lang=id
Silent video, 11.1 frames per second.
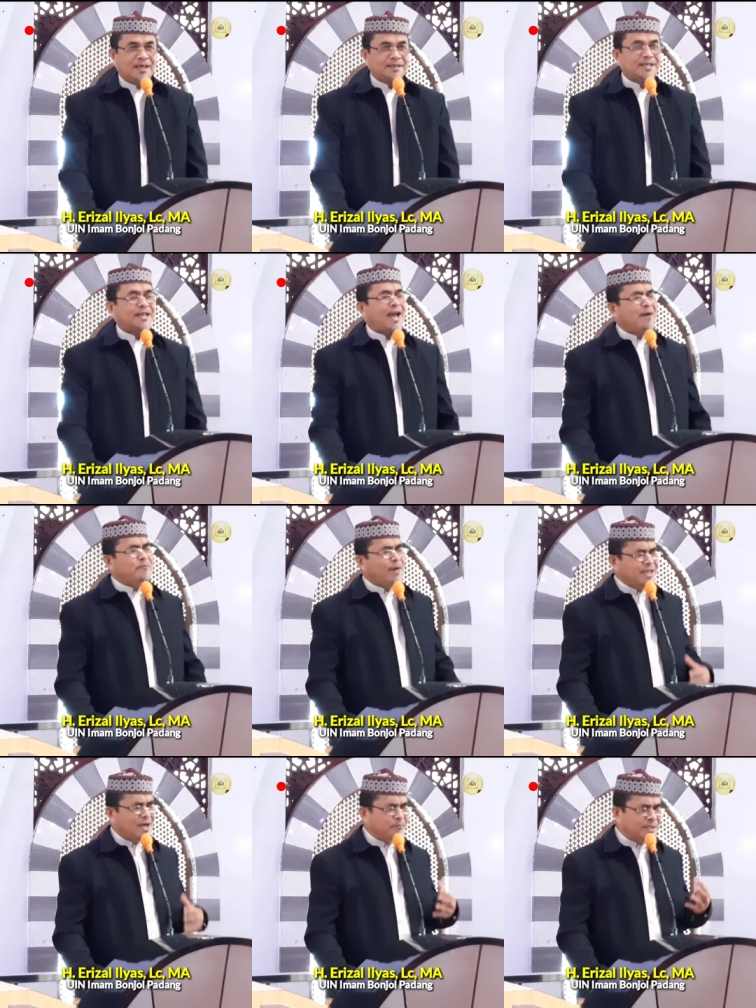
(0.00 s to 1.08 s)
Dan apa
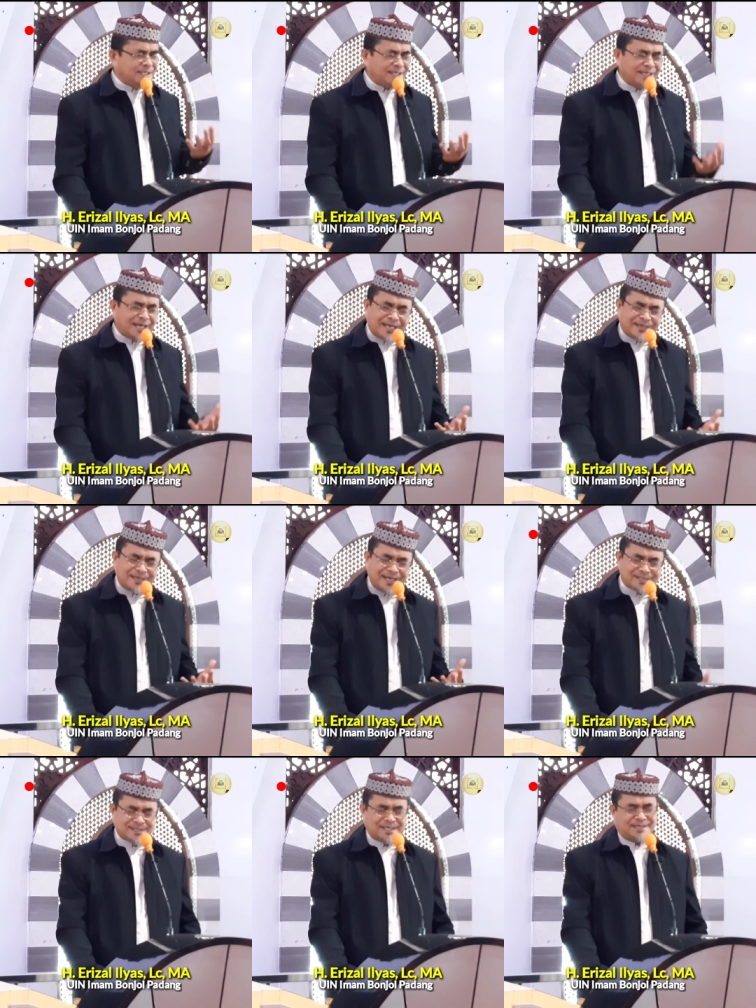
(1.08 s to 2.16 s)
yang menjadi
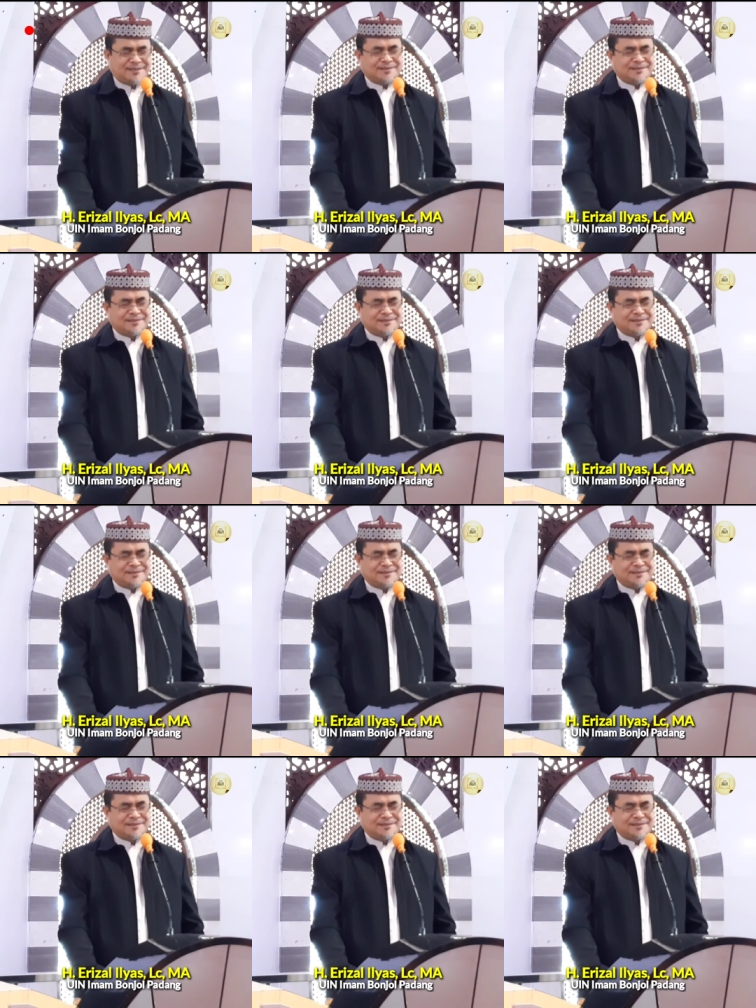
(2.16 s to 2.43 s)
landasan